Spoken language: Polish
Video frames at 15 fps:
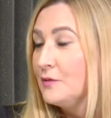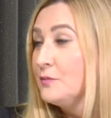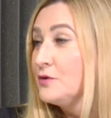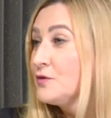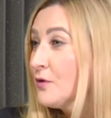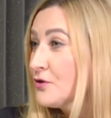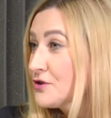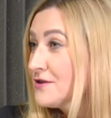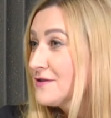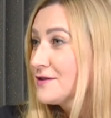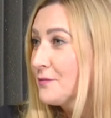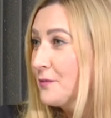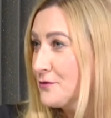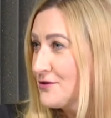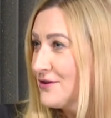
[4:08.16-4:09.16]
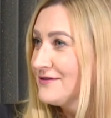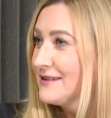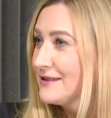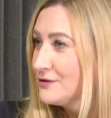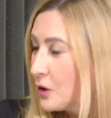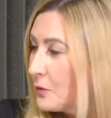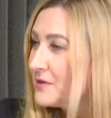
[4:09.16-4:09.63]
Być może jest to
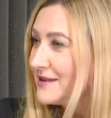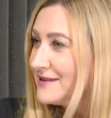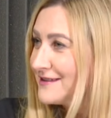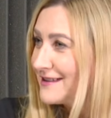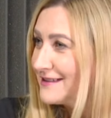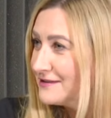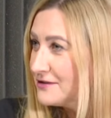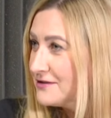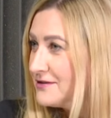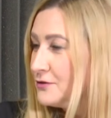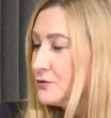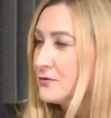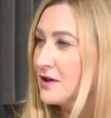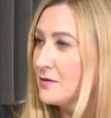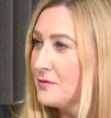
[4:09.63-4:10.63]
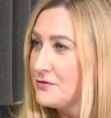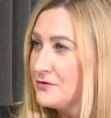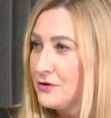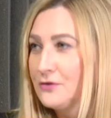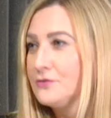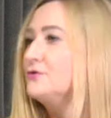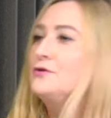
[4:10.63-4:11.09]
początek dobrej tradycji, mhm. która mhm.
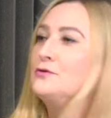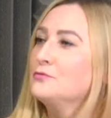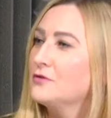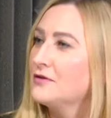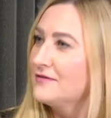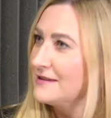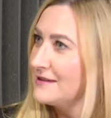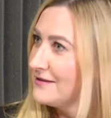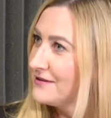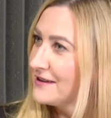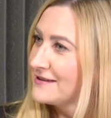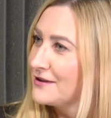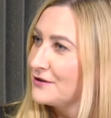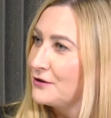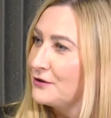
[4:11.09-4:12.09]
będzie kontynuowana w latach